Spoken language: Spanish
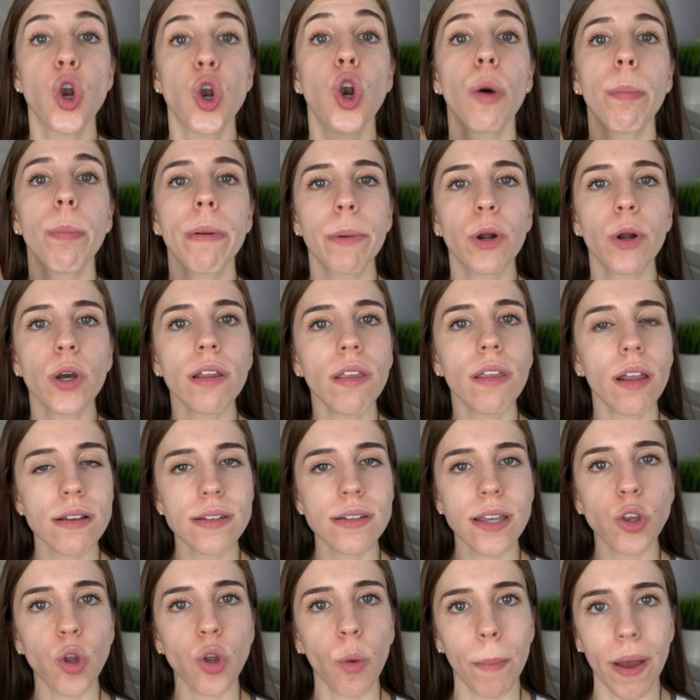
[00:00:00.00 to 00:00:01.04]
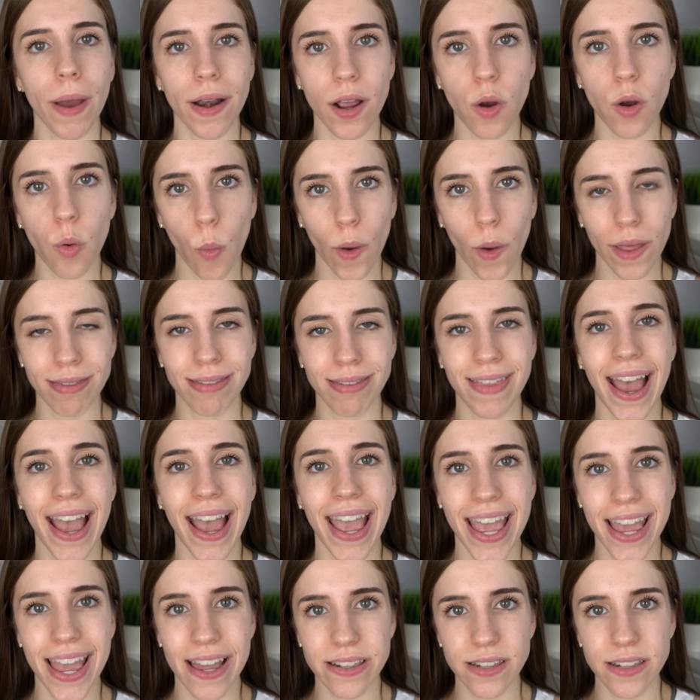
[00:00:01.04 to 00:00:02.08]
Lo primero que tienes que tomar en cuenta
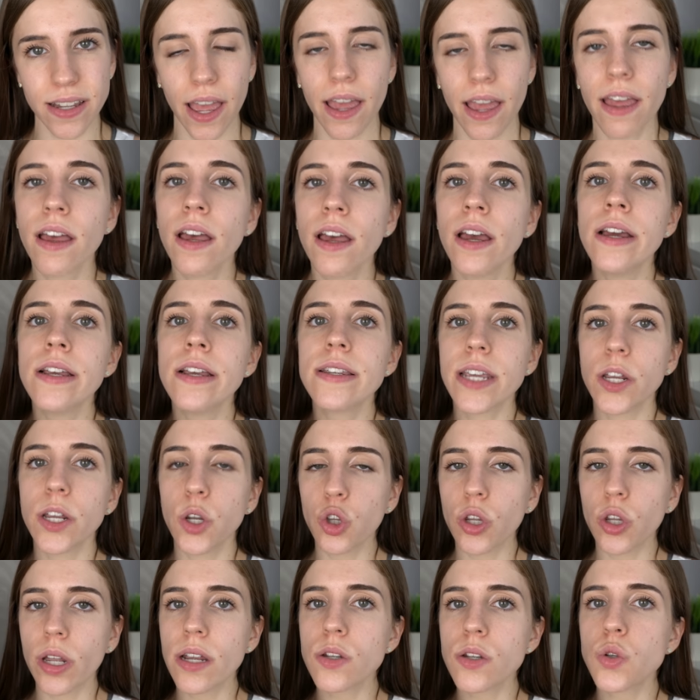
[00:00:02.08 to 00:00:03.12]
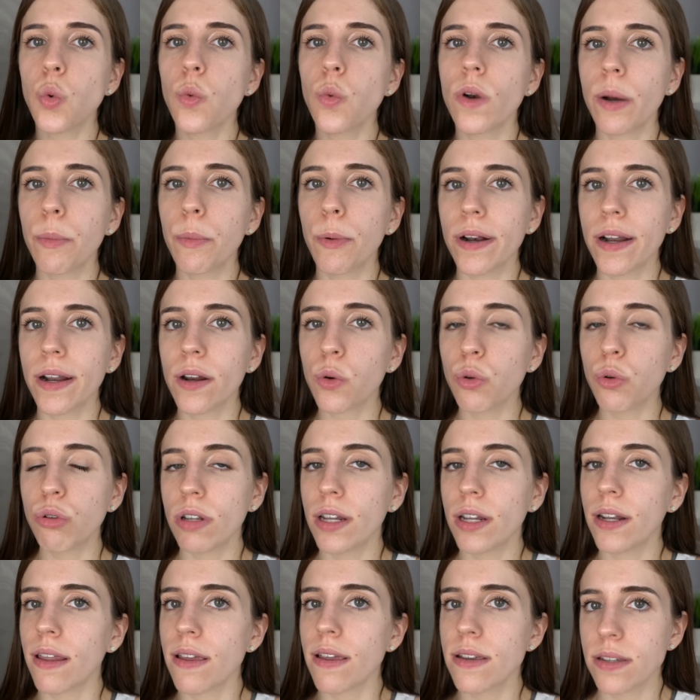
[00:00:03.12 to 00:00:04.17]
es que si no tienes una buena
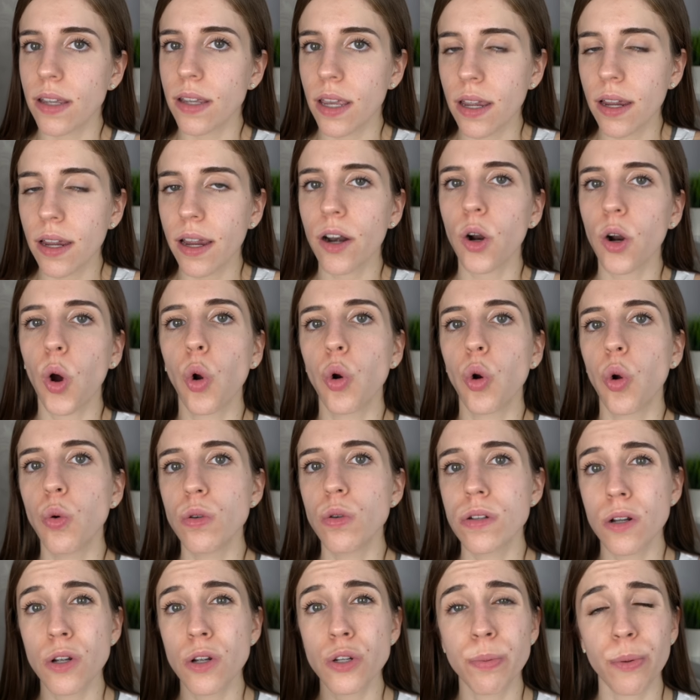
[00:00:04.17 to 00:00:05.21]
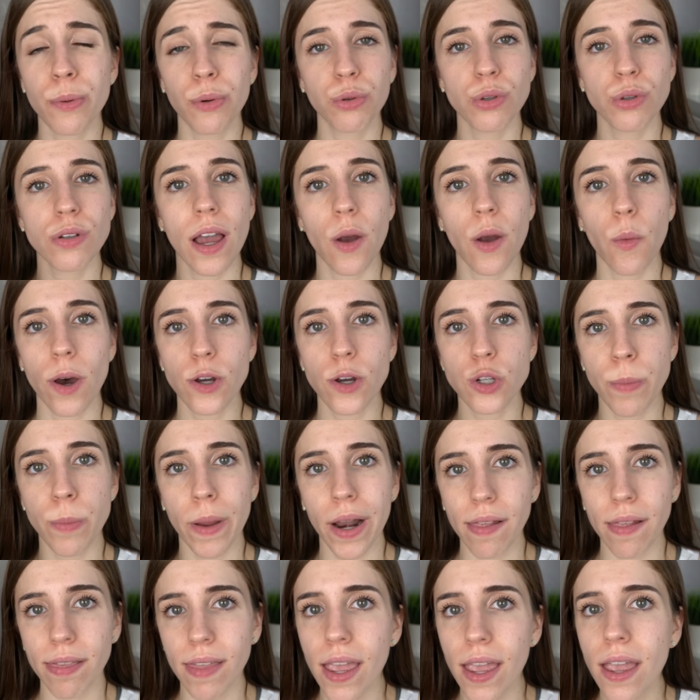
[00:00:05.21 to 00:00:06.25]
rutina de skincare o no usas los productos adecuados
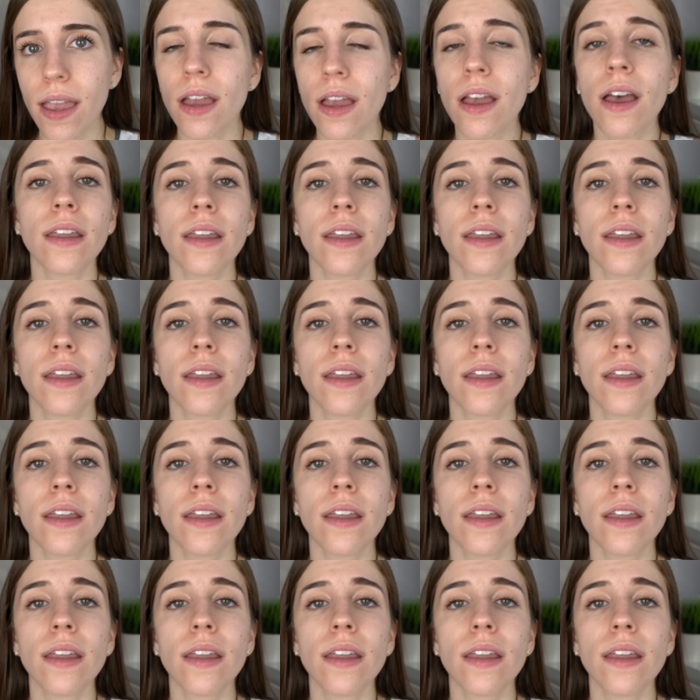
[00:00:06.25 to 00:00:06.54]
para ti,